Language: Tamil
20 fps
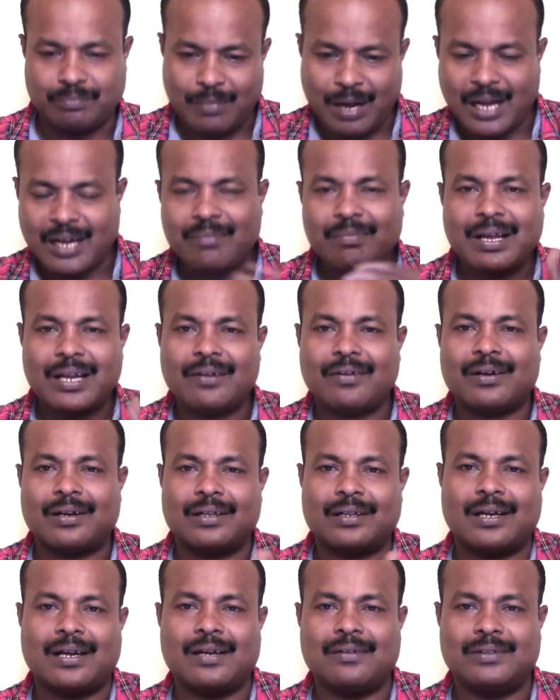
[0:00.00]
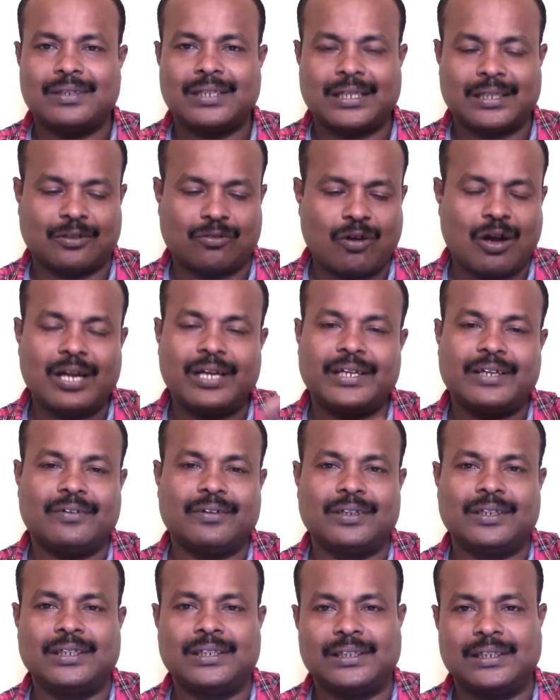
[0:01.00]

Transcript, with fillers: மாறி மாறி வர்றதுனால வந்து அந்த குவாலிட்டி வந்து